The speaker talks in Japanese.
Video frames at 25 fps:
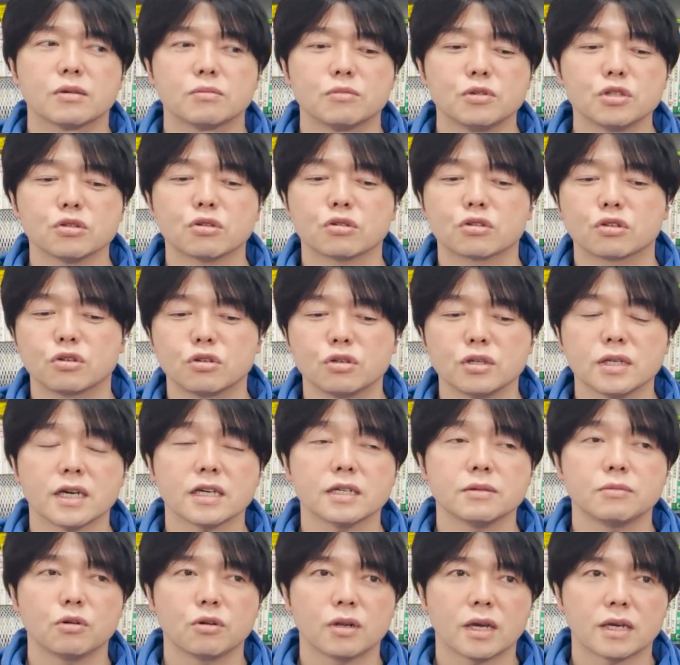むしろ急
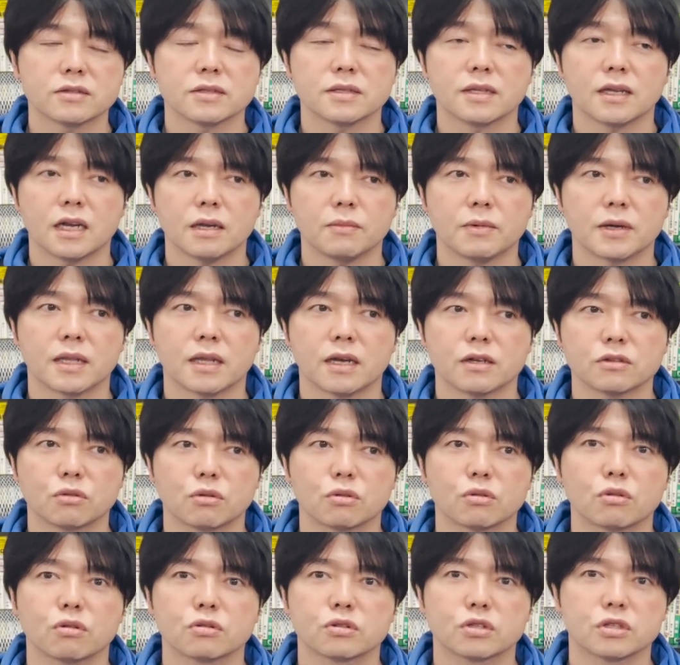落暴落になればなる
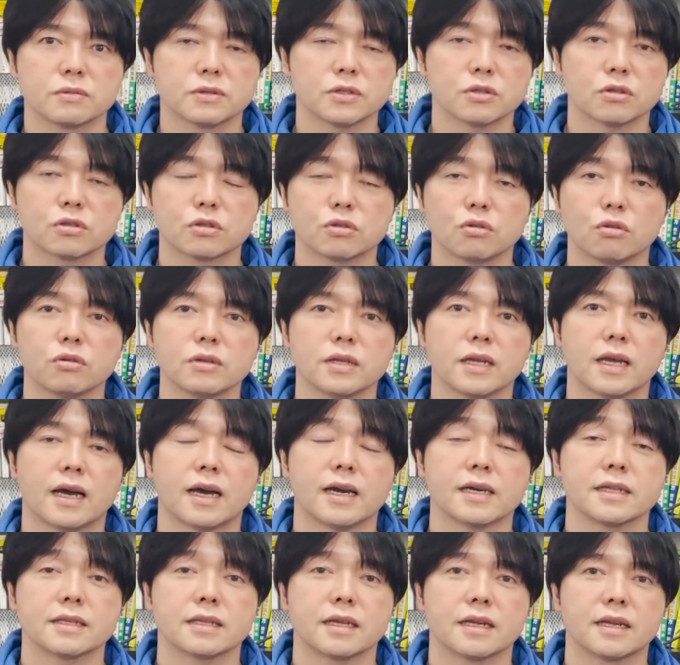ほど自分のゾーンに
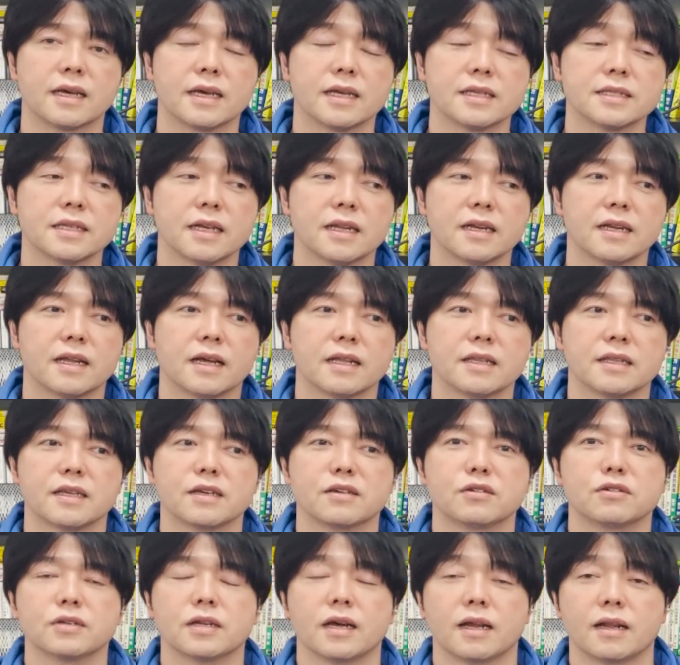入って冷静になっ
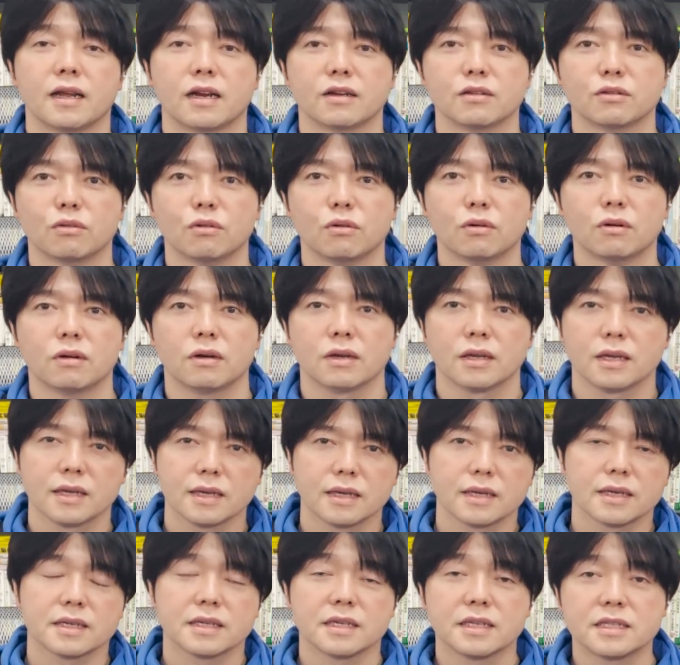ていくぐらいになると
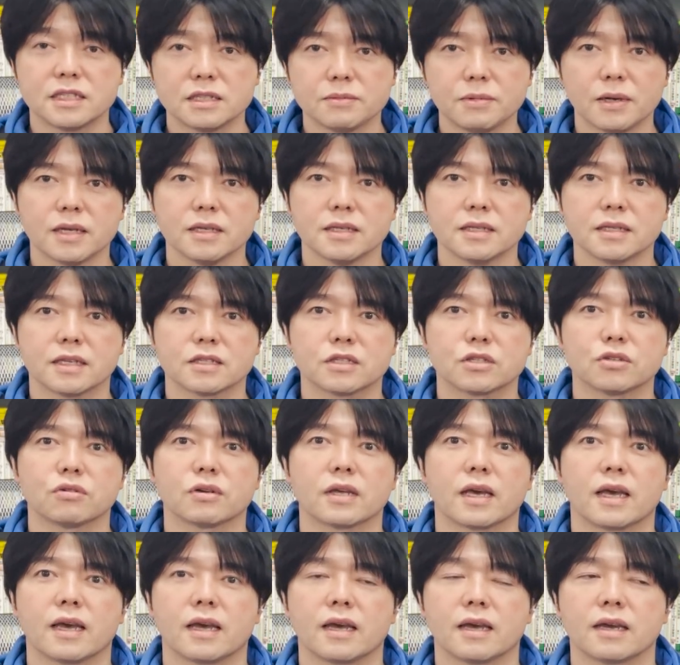一番いいです
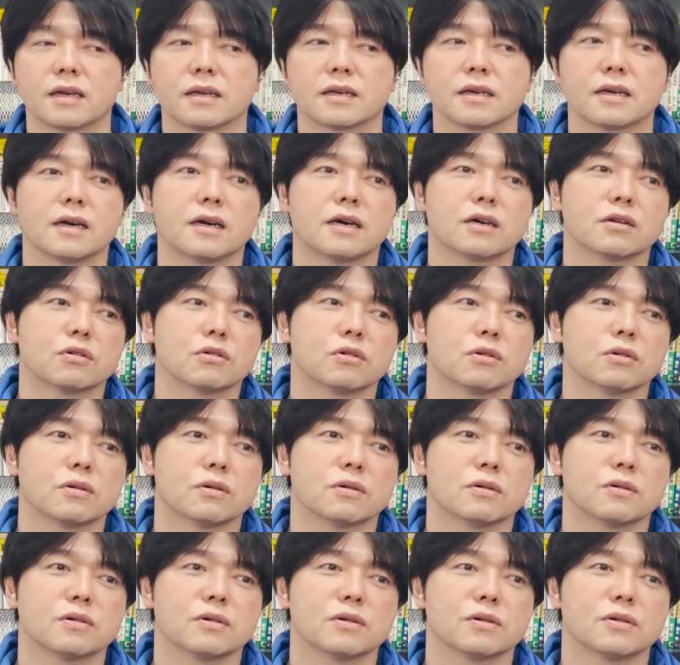よね。あ
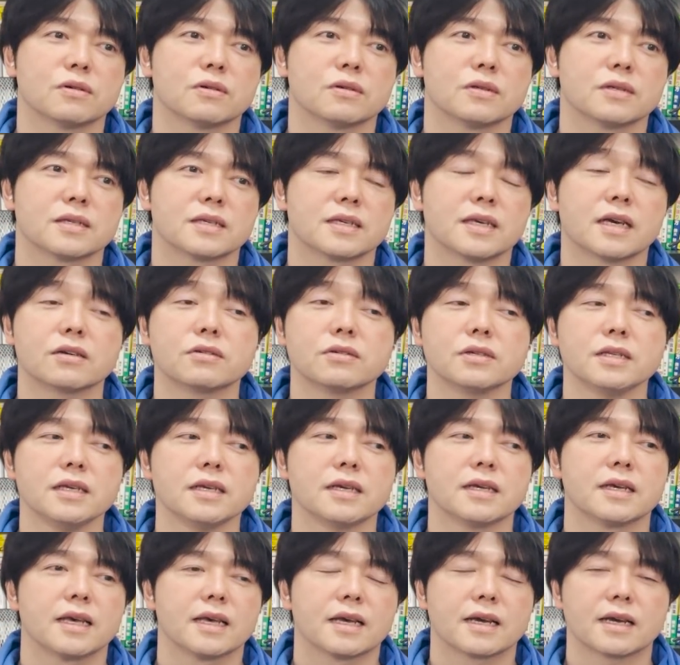のー、逆
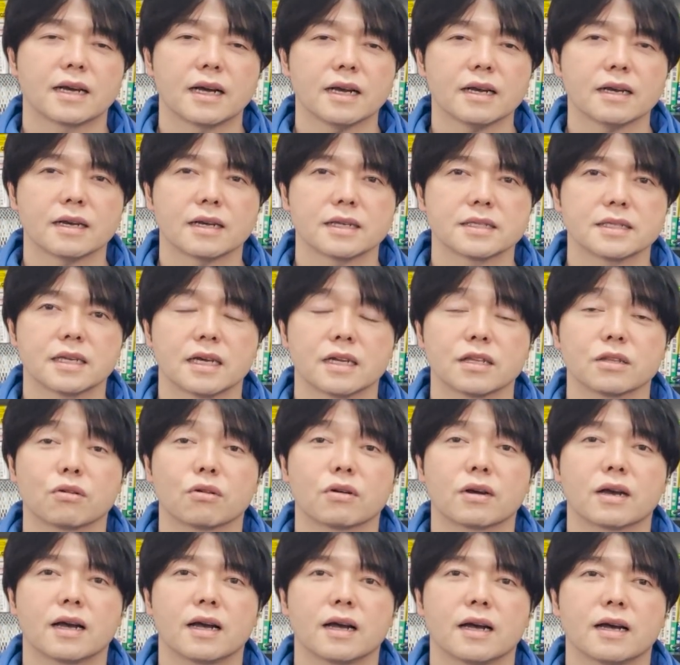にカッカしたり
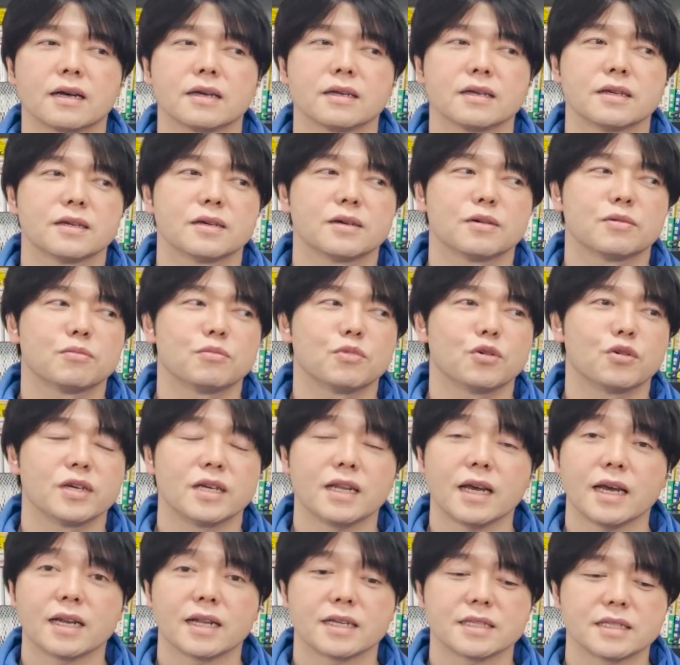とか、もう
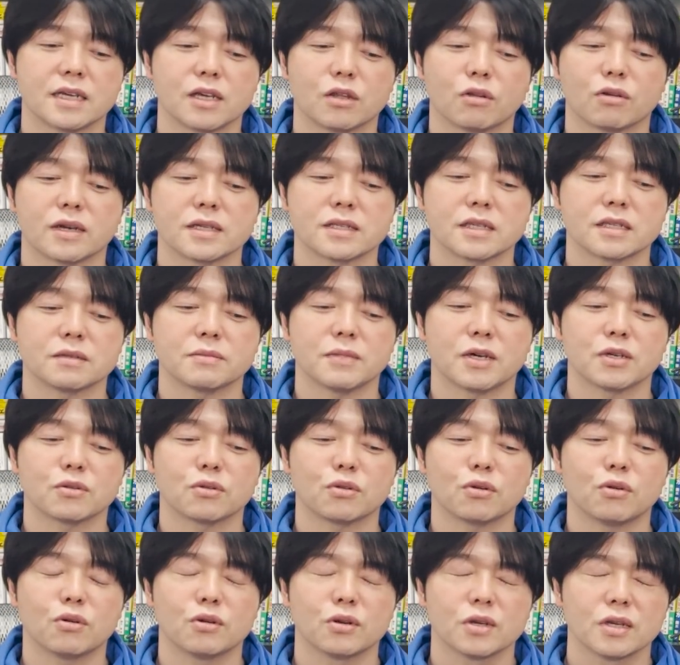イライラしたりとかしてしまう
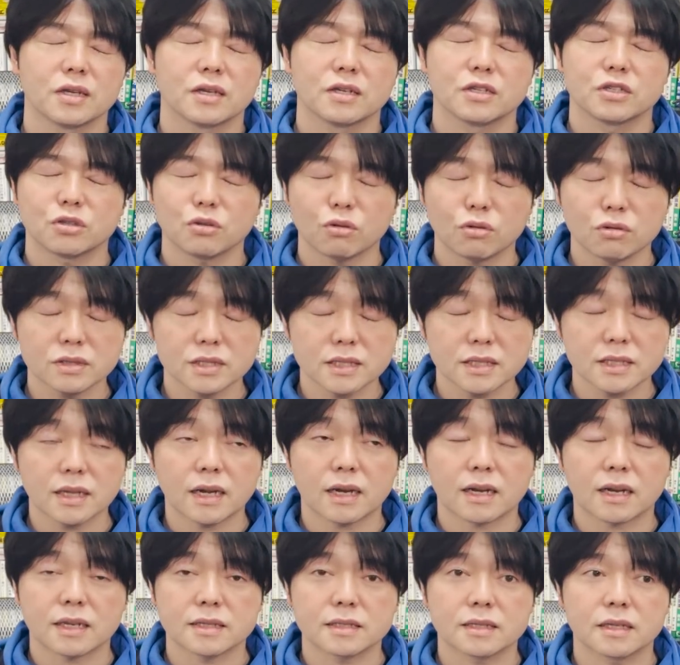と正直
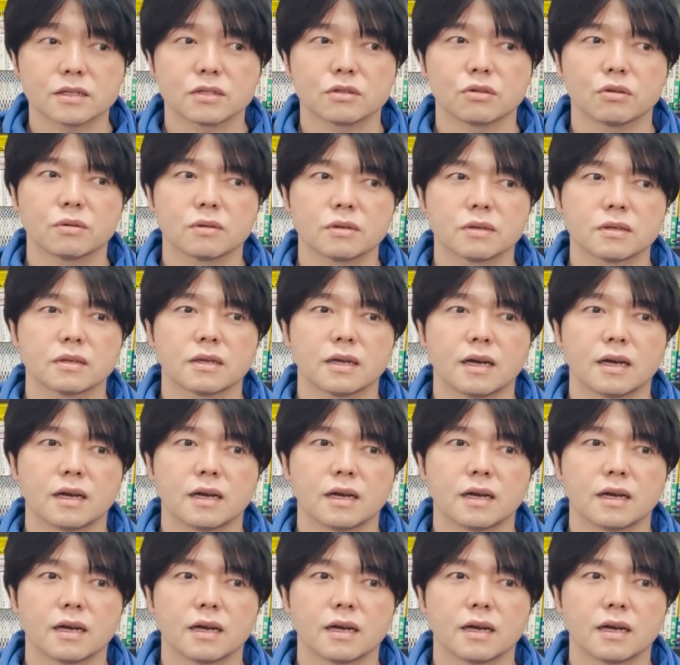な話ですよ。